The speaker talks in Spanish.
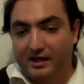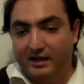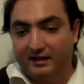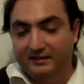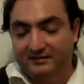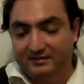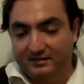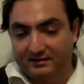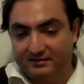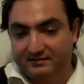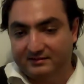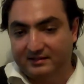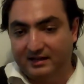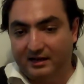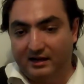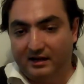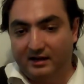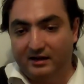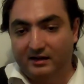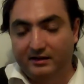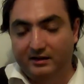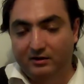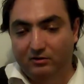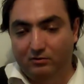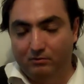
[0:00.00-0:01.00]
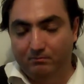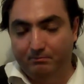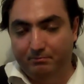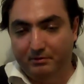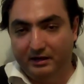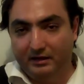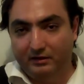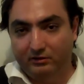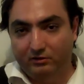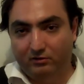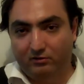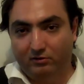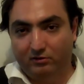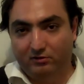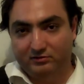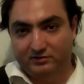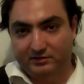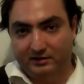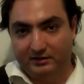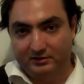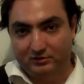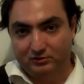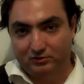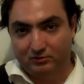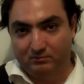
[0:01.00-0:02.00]
se está incumpliendo con los
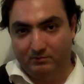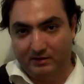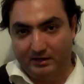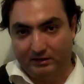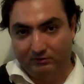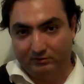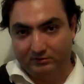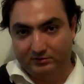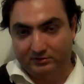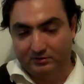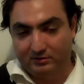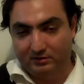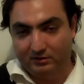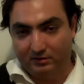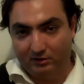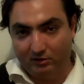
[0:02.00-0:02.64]
derechos humanos,